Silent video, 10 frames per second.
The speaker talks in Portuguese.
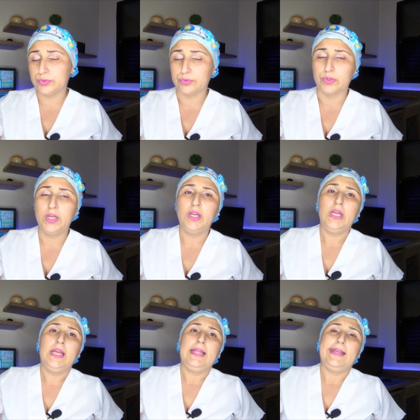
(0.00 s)
uso.
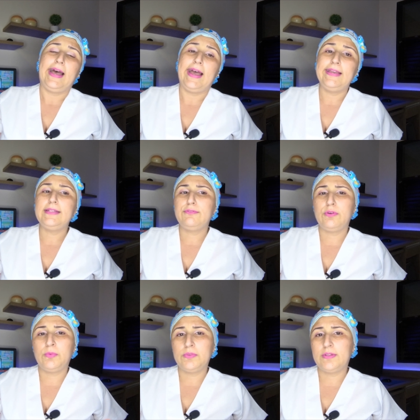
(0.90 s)
Aí eu
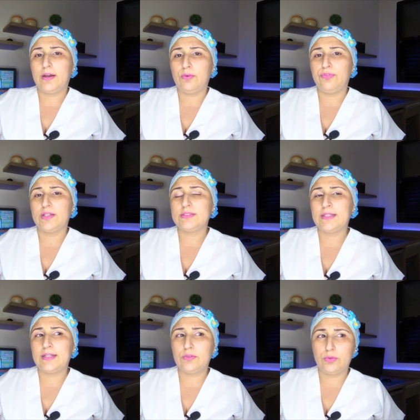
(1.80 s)
vou montar o frasco
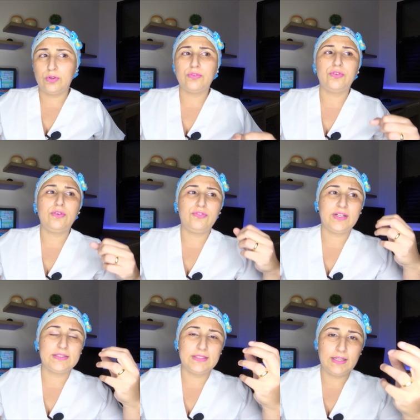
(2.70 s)
vou
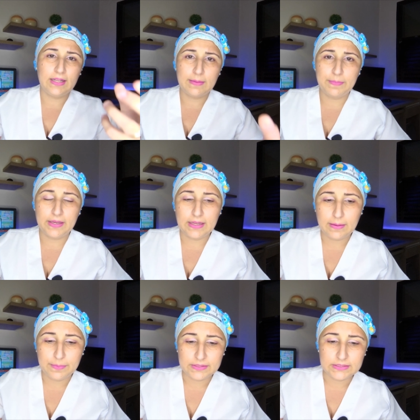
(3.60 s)
fazer lá,
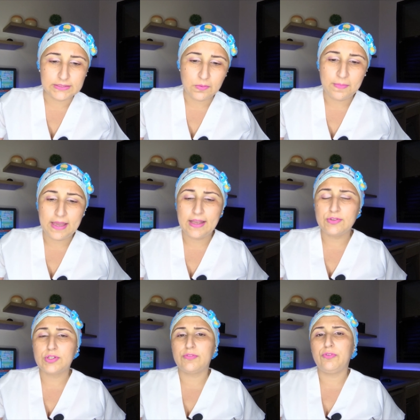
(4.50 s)
pegar a prescrição
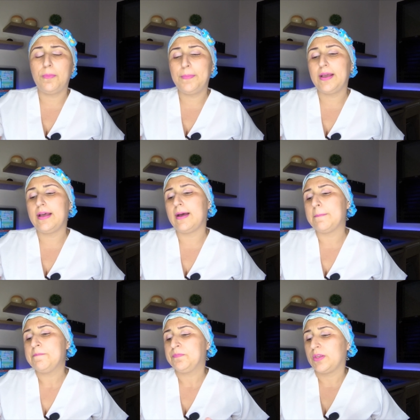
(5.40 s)
médica, vou
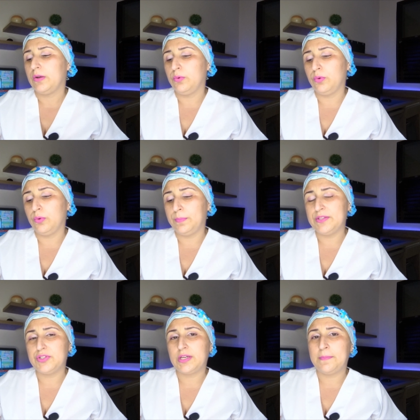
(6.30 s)
pegar o
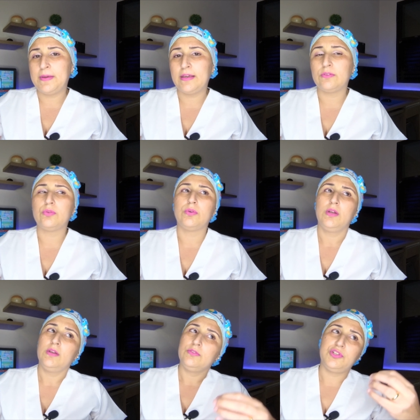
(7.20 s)
medicamento
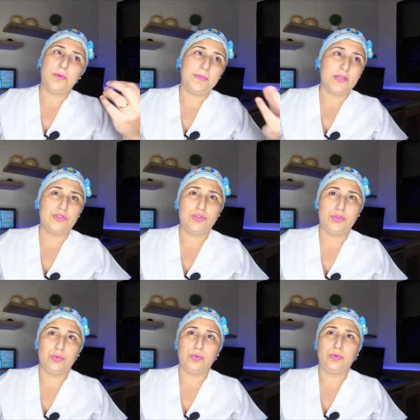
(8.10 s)

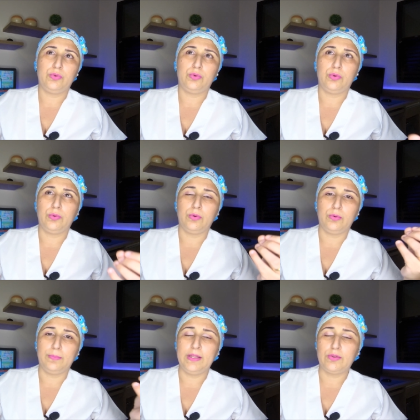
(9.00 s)
geralmente o,
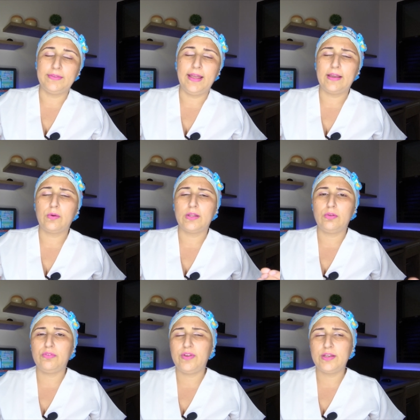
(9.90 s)
o Berotec, o
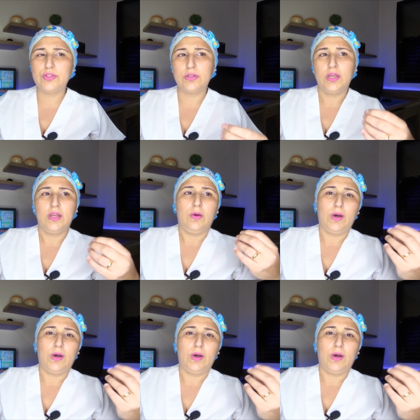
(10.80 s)
Atrovente.